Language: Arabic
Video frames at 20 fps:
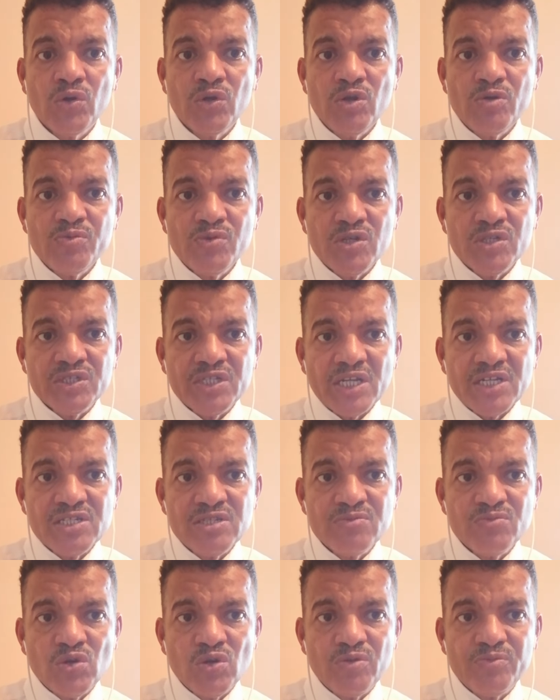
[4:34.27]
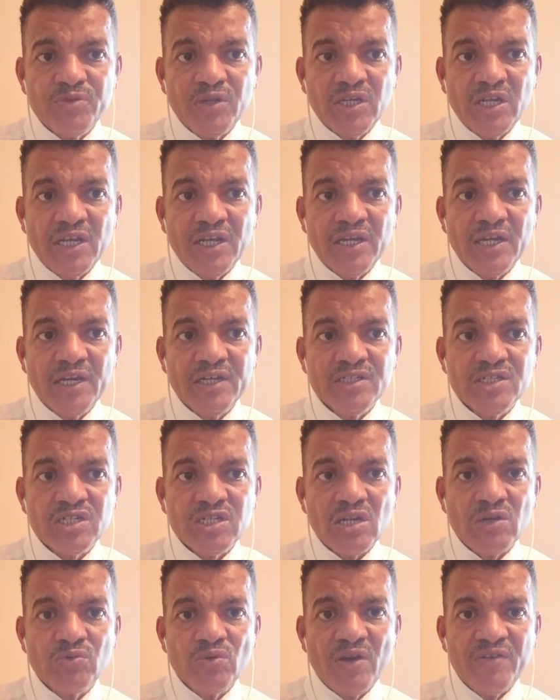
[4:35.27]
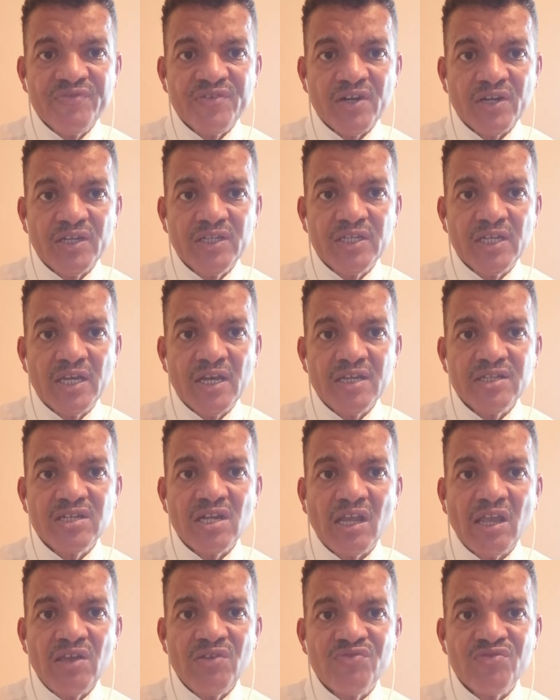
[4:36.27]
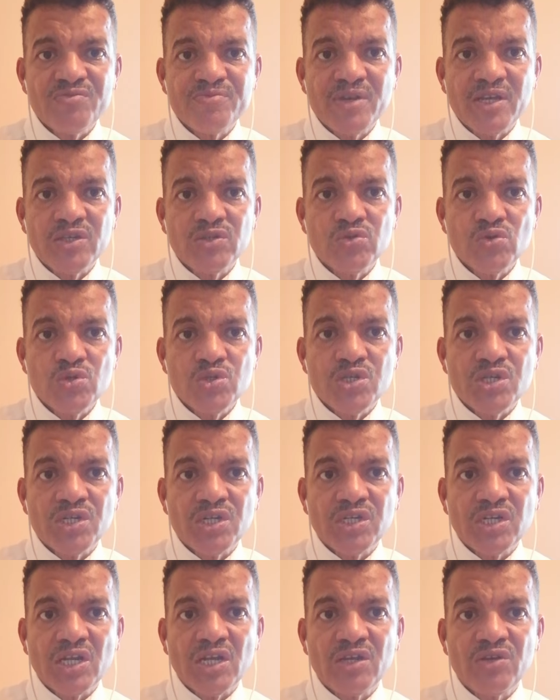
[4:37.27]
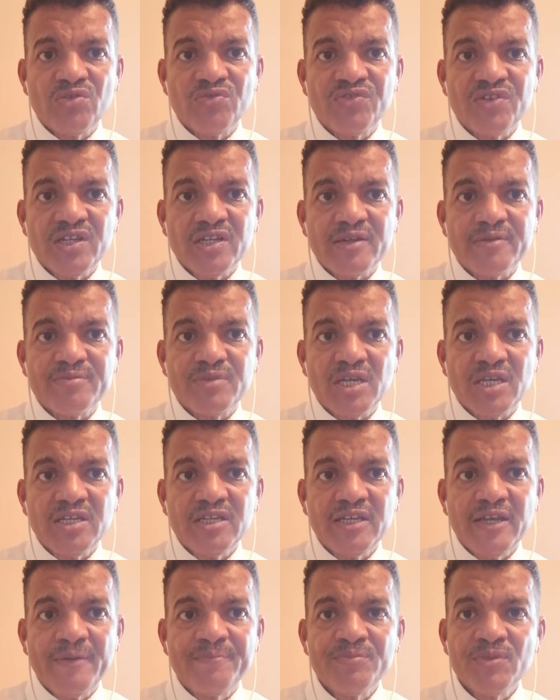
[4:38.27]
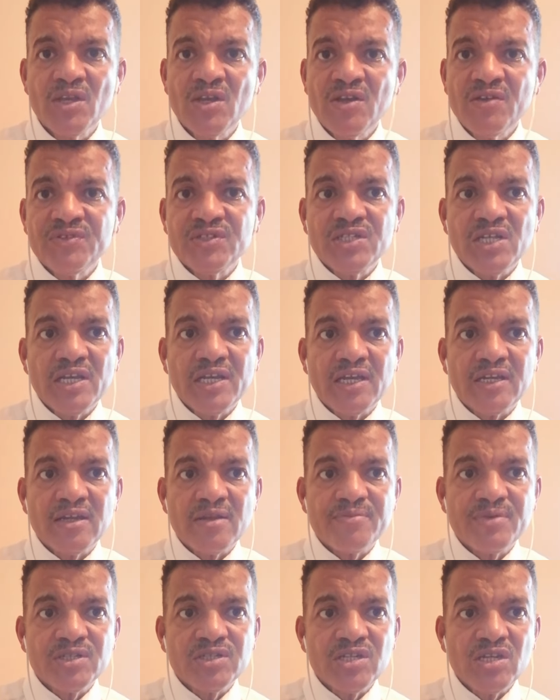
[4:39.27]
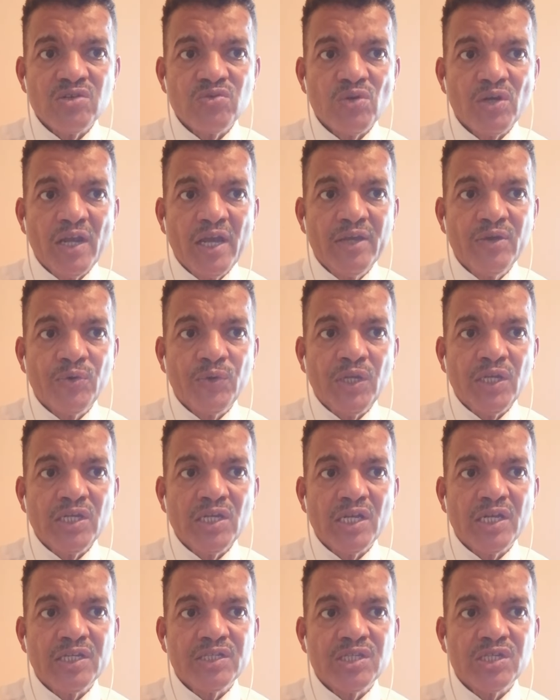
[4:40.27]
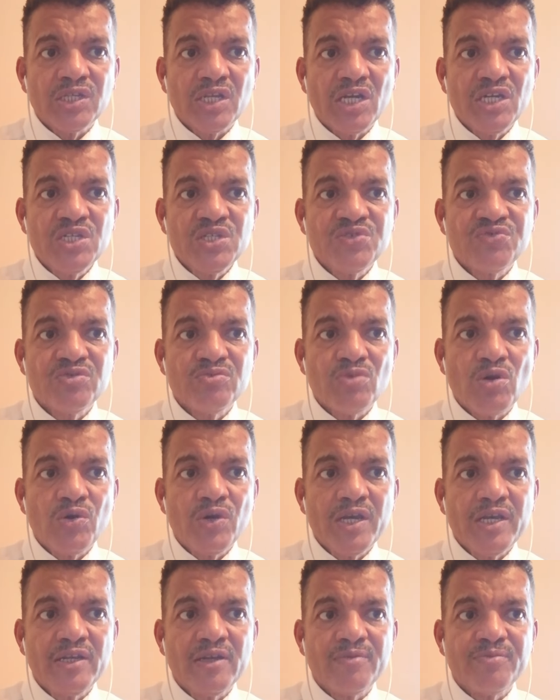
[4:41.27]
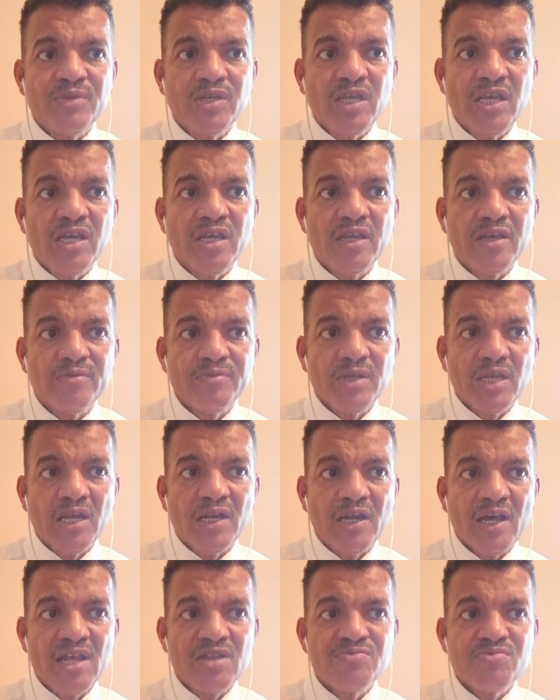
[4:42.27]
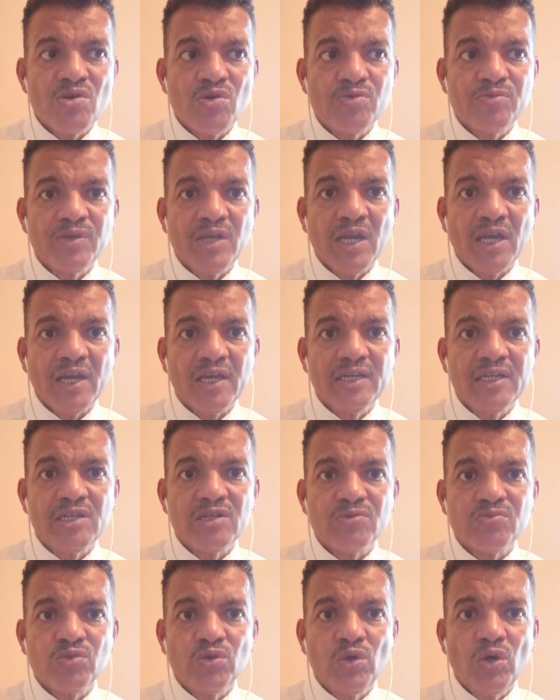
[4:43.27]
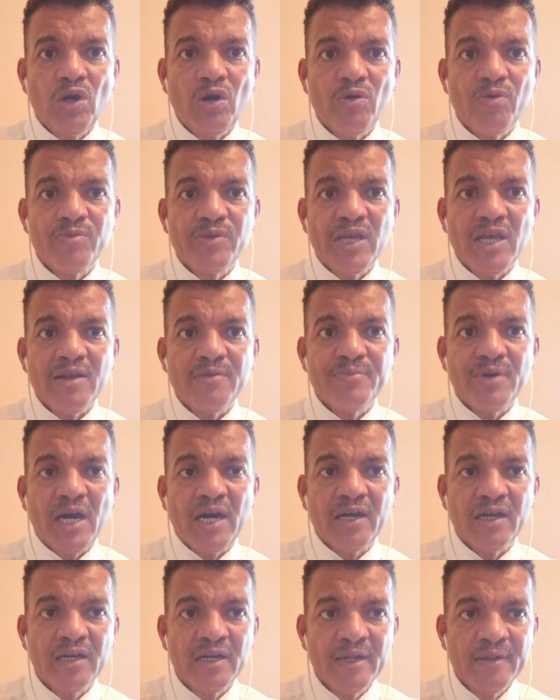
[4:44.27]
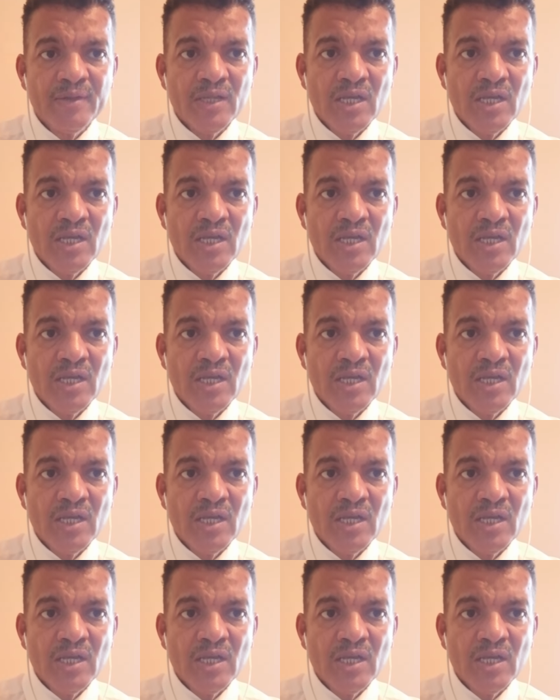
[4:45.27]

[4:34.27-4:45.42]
ويمكن تقسيم كل منها إلى عدة أنواع فرعية التكيف المائي توجد التكيفات المائية في تلك النباتات والحيوانات التي تعيش في موائل المياه المياه العذبة والمياه قليلة الملوحة ومياه البحر